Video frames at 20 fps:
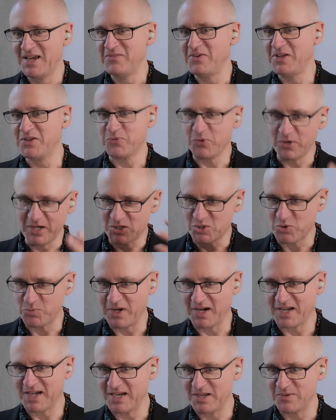Wenn ich vorher schon
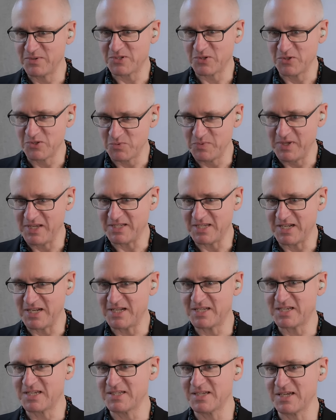mal Cannabis konsumiert hätte,
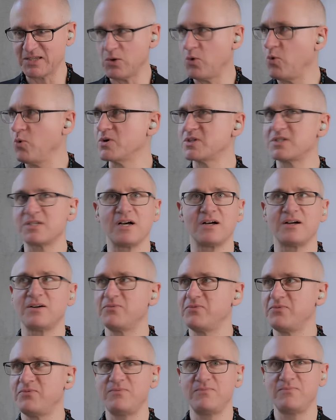hätte ich gesagt, oh, ist
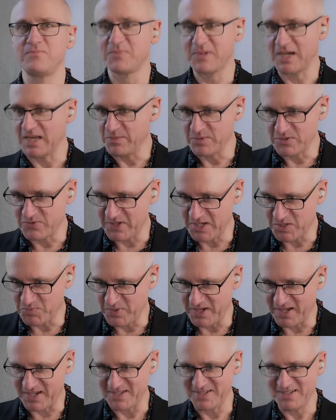ja
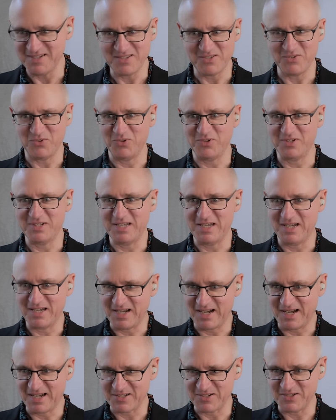Cannabis-Flashback, ne? so in
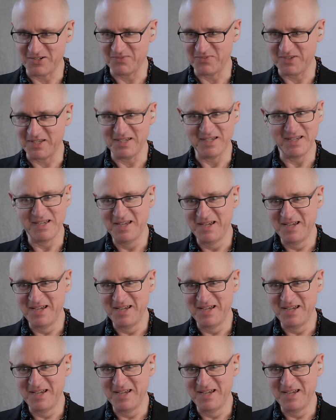der Art irgendwie.